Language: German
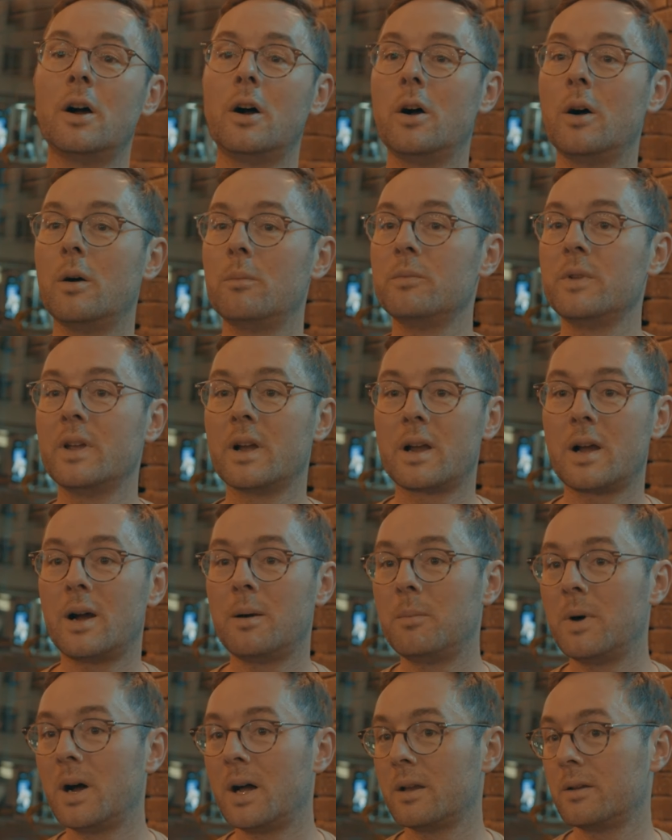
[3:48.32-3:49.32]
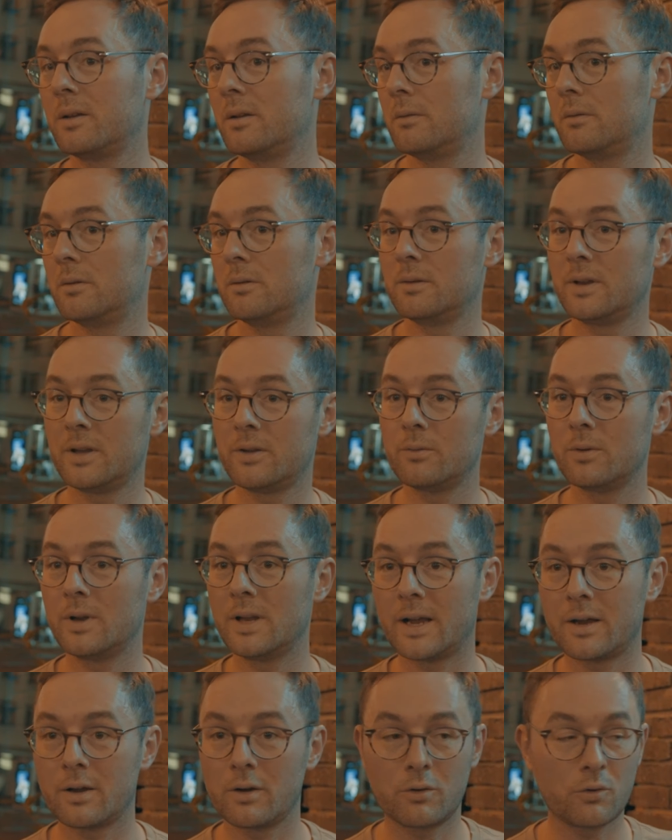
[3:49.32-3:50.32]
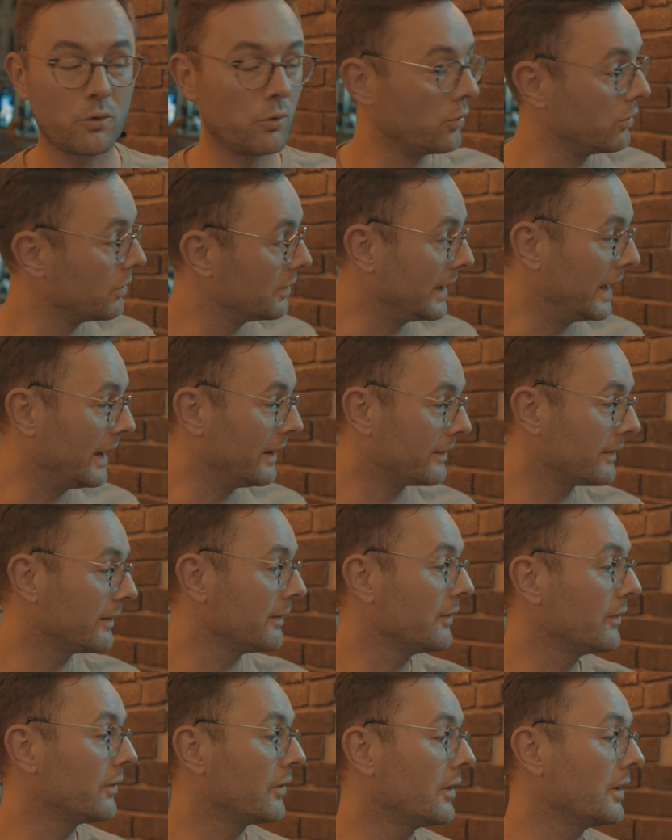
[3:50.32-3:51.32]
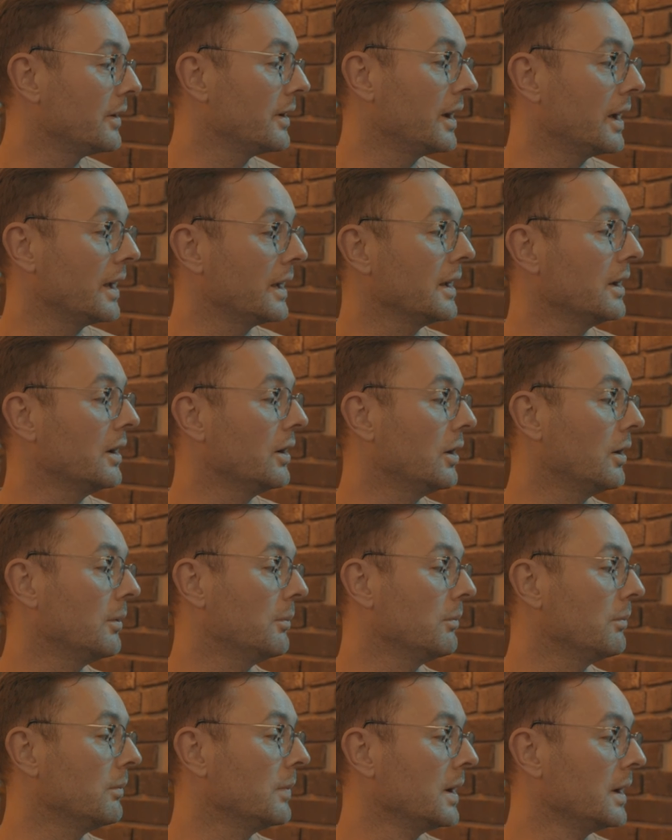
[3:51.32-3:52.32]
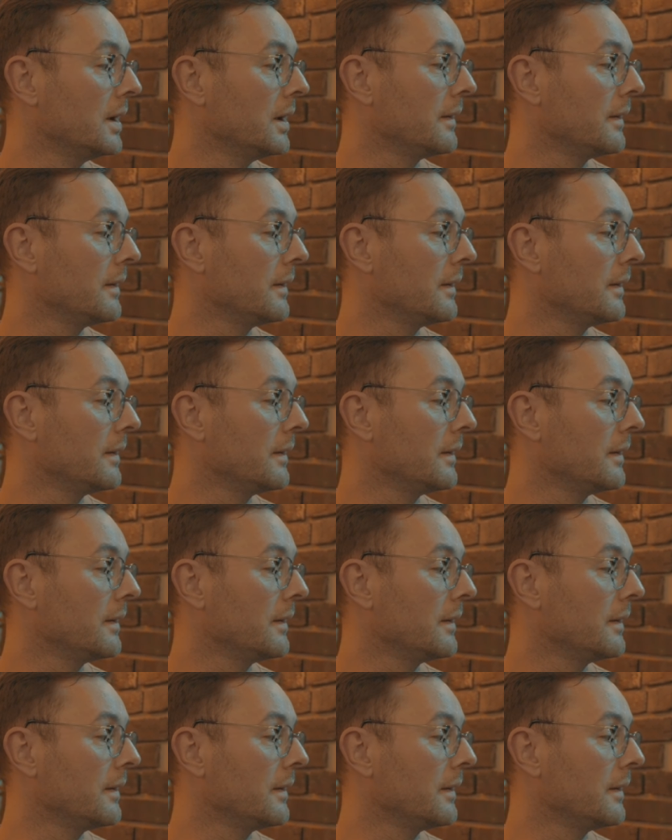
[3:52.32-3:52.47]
Ähm, hier kann man nicht nur leckeren Kuchen essen, sondern ähm,